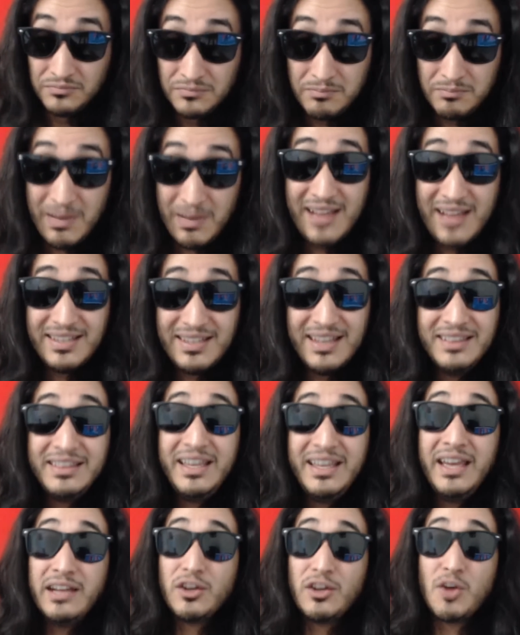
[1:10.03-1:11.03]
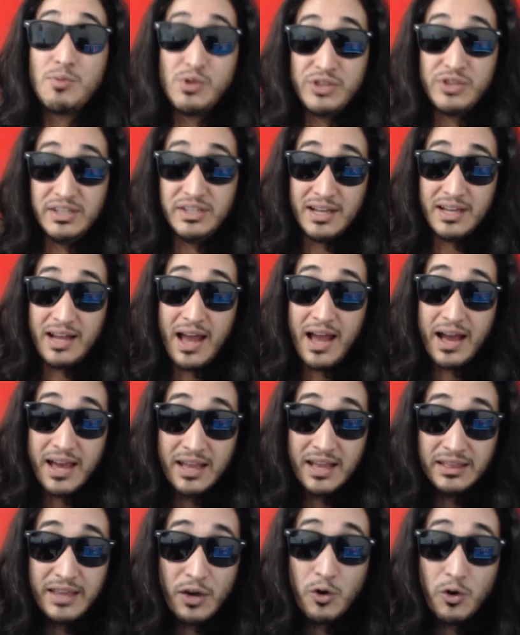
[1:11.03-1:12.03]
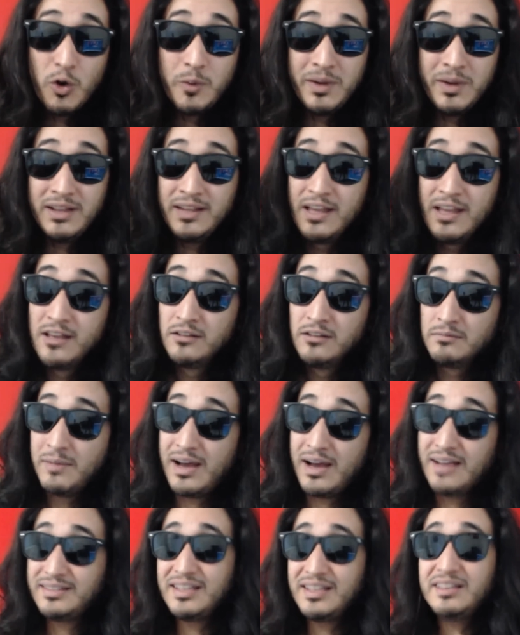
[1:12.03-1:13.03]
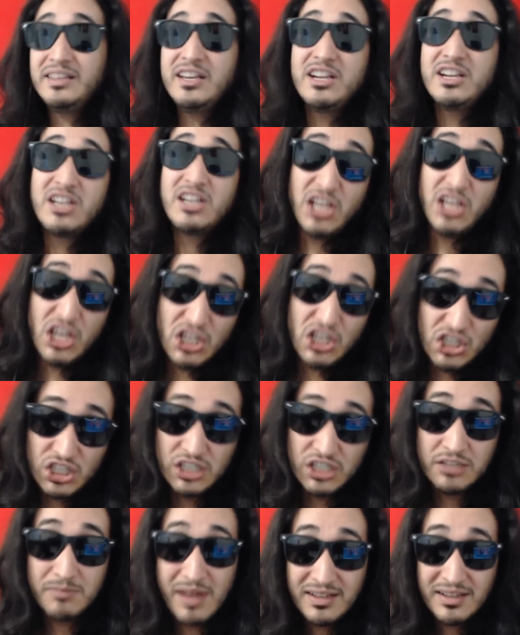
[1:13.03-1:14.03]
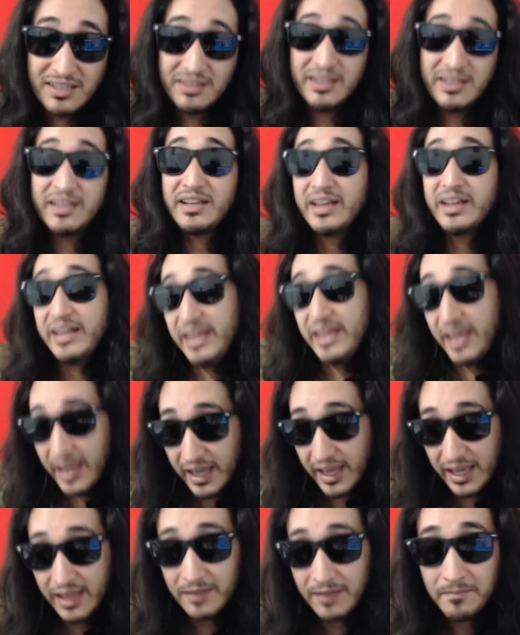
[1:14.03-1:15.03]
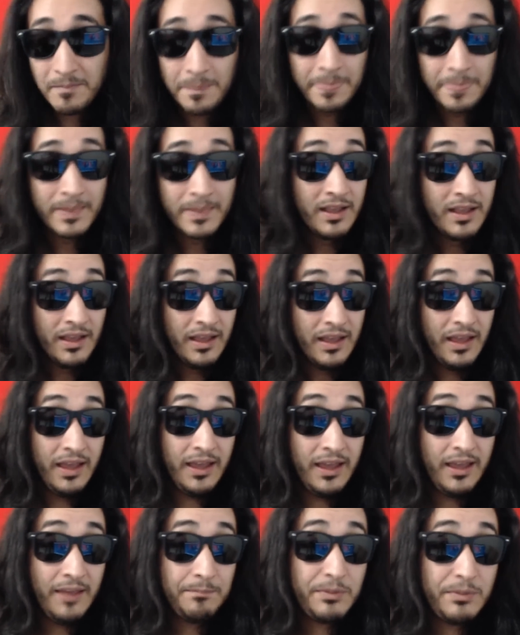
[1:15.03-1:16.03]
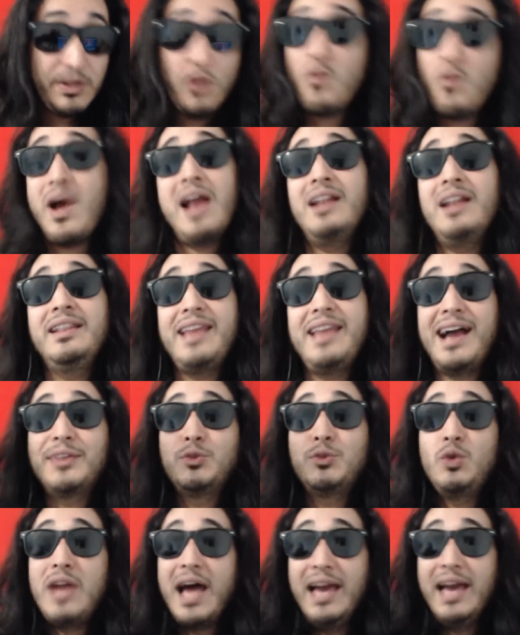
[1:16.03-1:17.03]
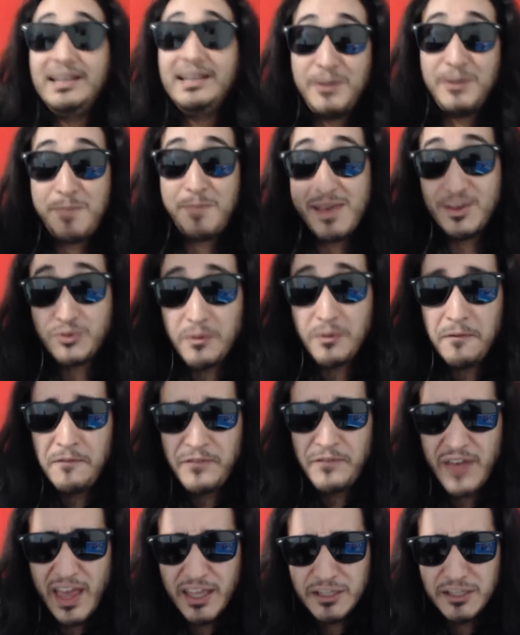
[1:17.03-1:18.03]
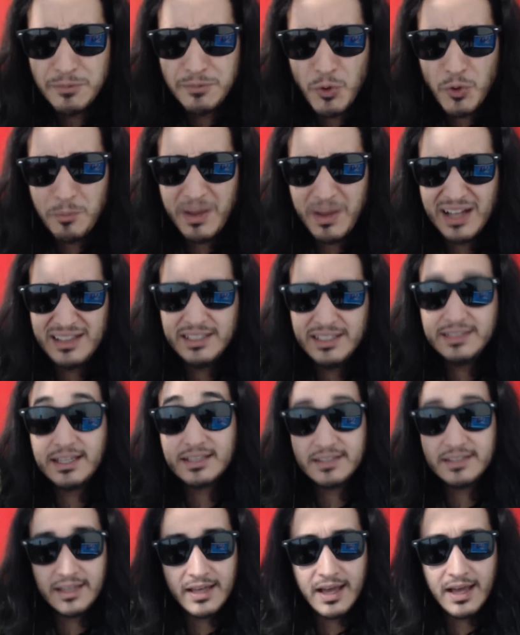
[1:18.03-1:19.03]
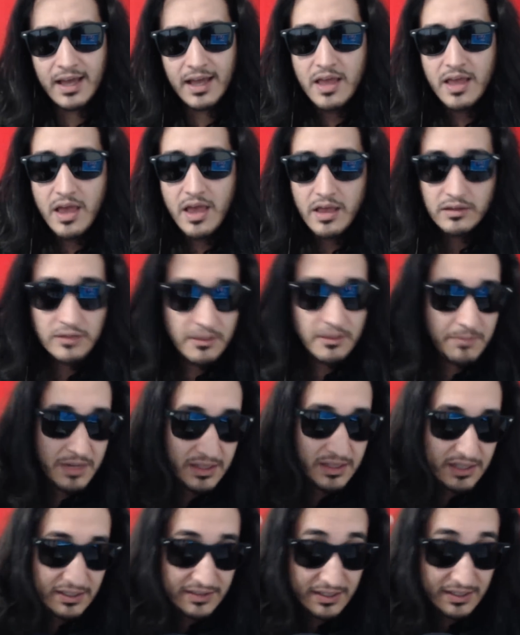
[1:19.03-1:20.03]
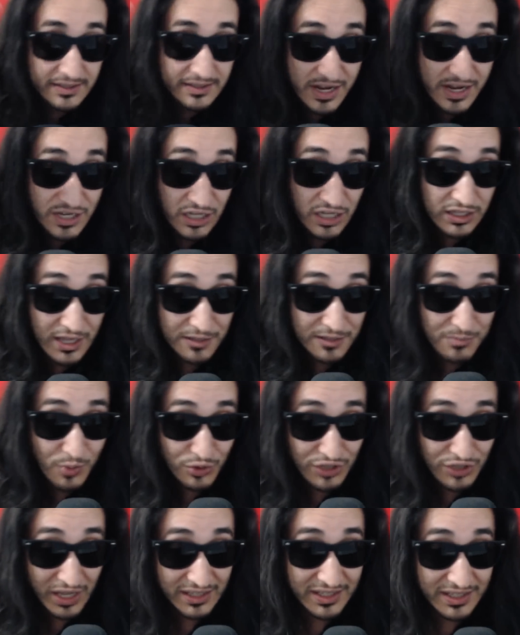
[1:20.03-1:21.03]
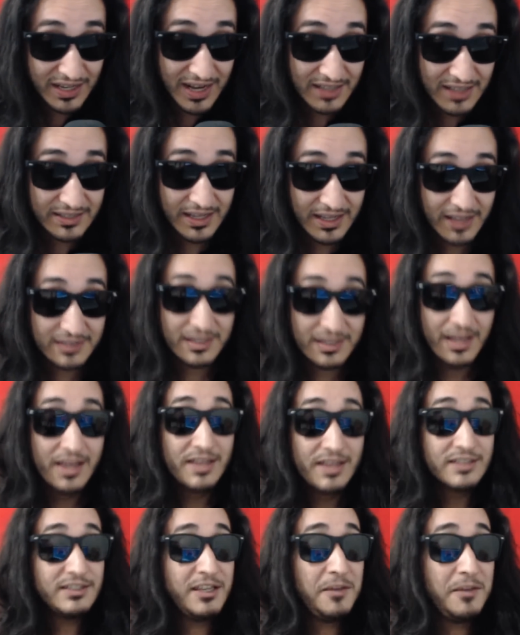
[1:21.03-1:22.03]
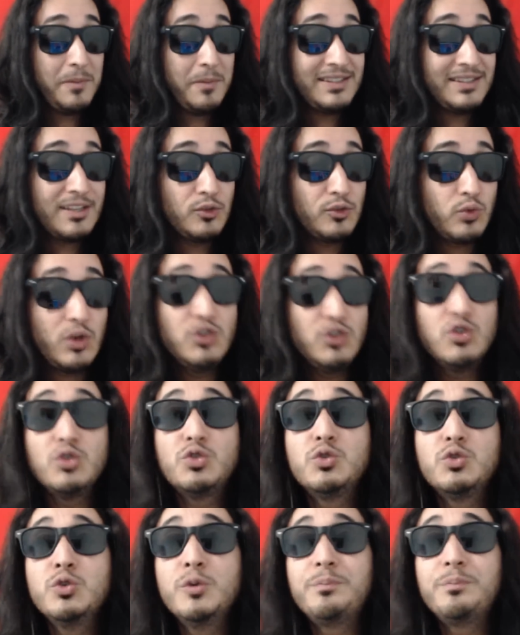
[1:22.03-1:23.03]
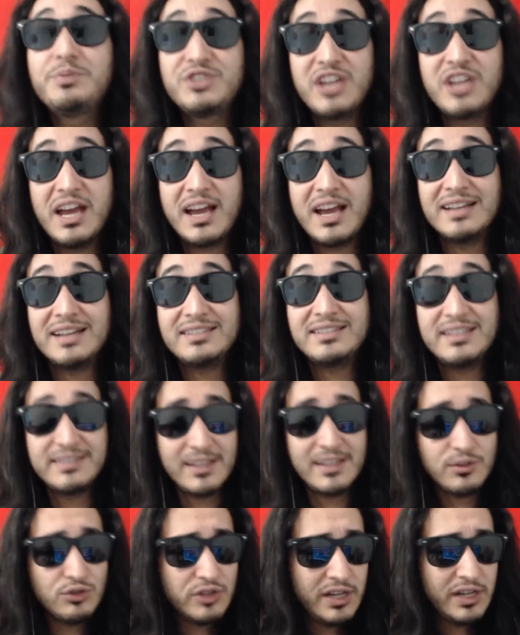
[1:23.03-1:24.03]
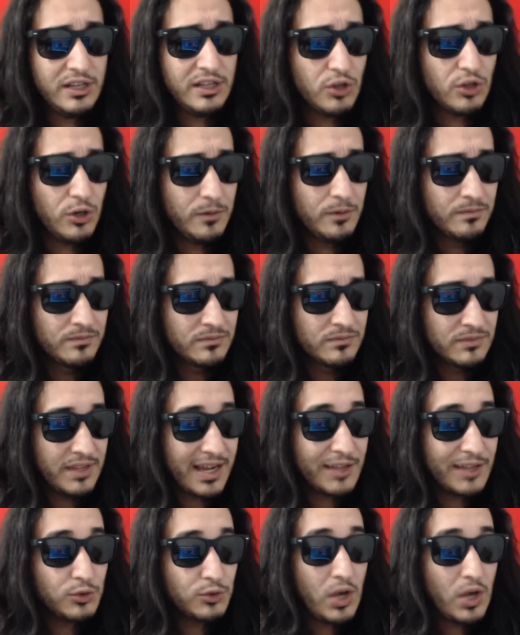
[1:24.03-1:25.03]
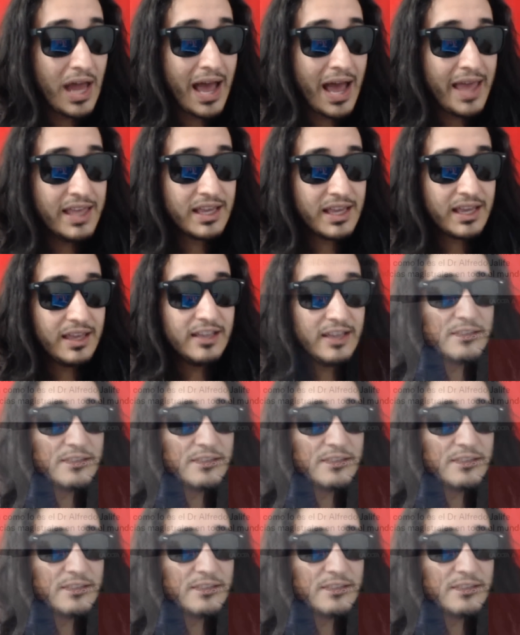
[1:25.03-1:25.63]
Va a sentir, como dicen la gente joven, va a sentir cringe, va a sentir cringe. Eh, pero igual, deja tu like si ves esto en Facebook, maldita sea. Si me diste estrellitas, muchas gracias. Si ves esto en YouTube, checa si estás suscrito, deja tu like, es